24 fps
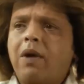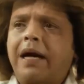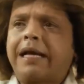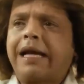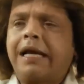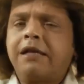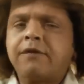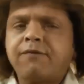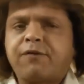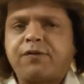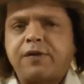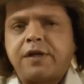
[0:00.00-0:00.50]
هو بالزبط.
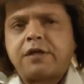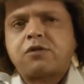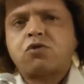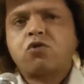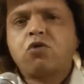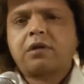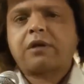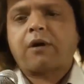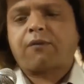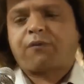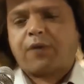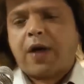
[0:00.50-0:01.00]
كان في
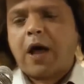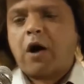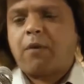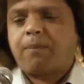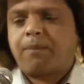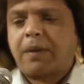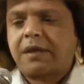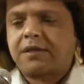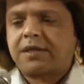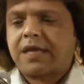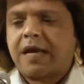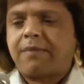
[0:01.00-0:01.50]
سوء
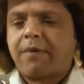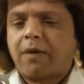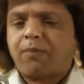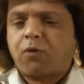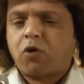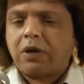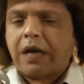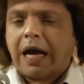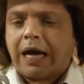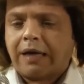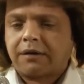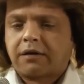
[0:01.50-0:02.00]
تفاهم زي ما
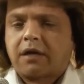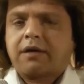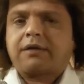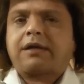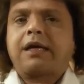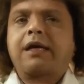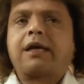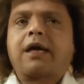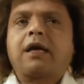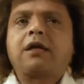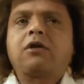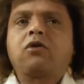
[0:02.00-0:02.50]
بقول
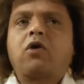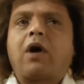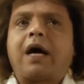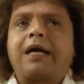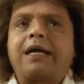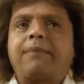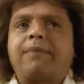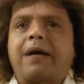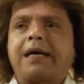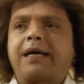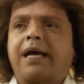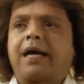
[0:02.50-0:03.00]
لحضرتك انه
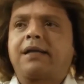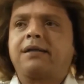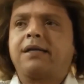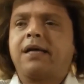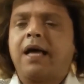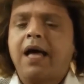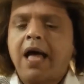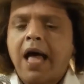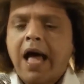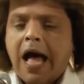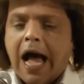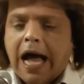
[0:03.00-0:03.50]
انا يعني
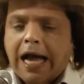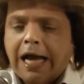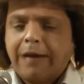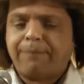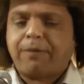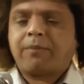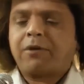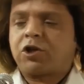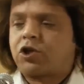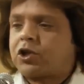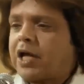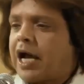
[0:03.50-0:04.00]
احب
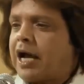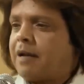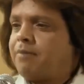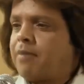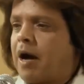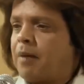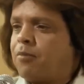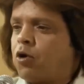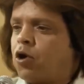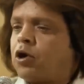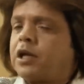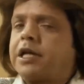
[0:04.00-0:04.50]
اما اشتغل
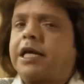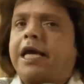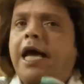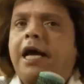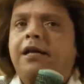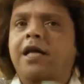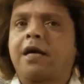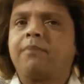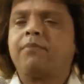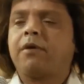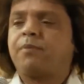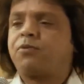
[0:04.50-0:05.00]
مع مخرج
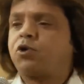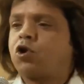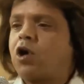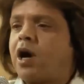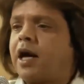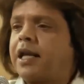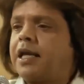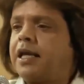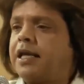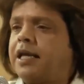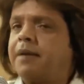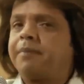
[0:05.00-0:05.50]
يهتم
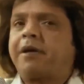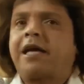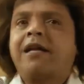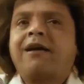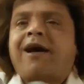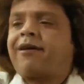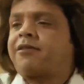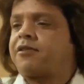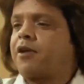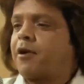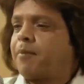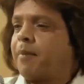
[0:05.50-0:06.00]
بشعري يمكن
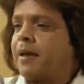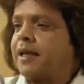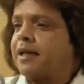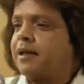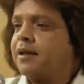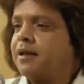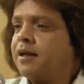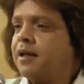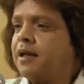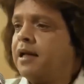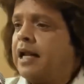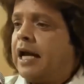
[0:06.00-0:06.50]
اكتر مني
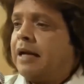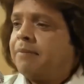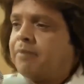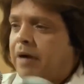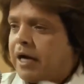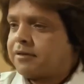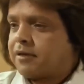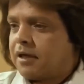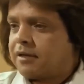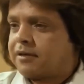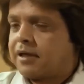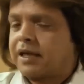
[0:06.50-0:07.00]
لعلم
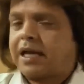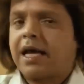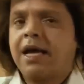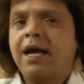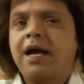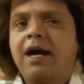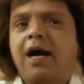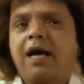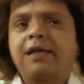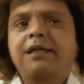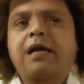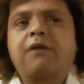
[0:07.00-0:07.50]
حضرتك
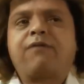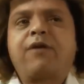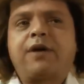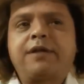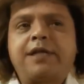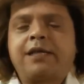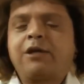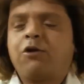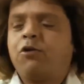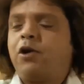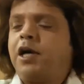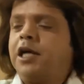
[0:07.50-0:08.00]
انا
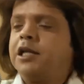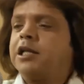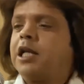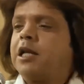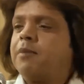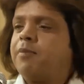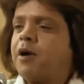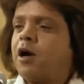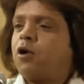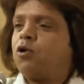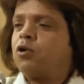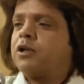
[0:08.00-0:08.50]
الفنان الوحيد اللي
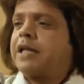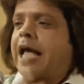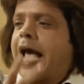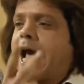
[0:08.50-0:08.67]
باخد